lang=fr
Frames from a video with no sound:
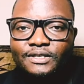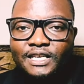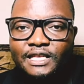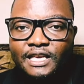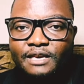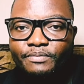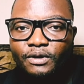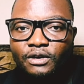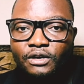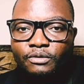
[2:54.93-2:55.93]
cette équipe
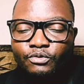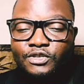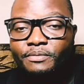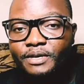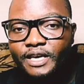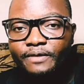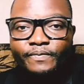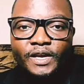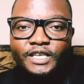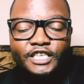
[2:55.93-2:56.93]
mozambicaine.
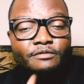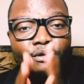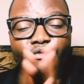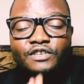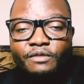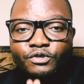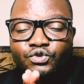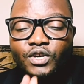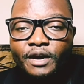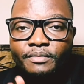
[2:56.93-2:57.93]
J'espère que vous avez bien
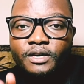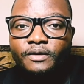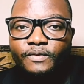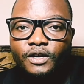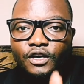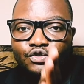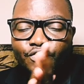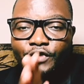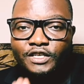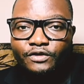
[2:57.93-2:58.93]
sûr aimé ce
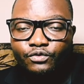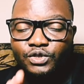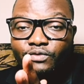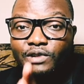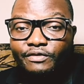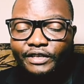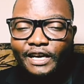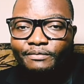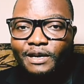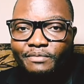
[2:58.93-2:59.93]
Flash Info. Si vous l'avez
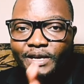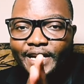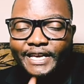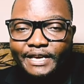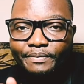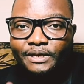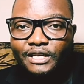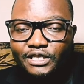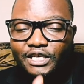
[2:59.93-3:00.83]
réellement aimé, likez, partagez,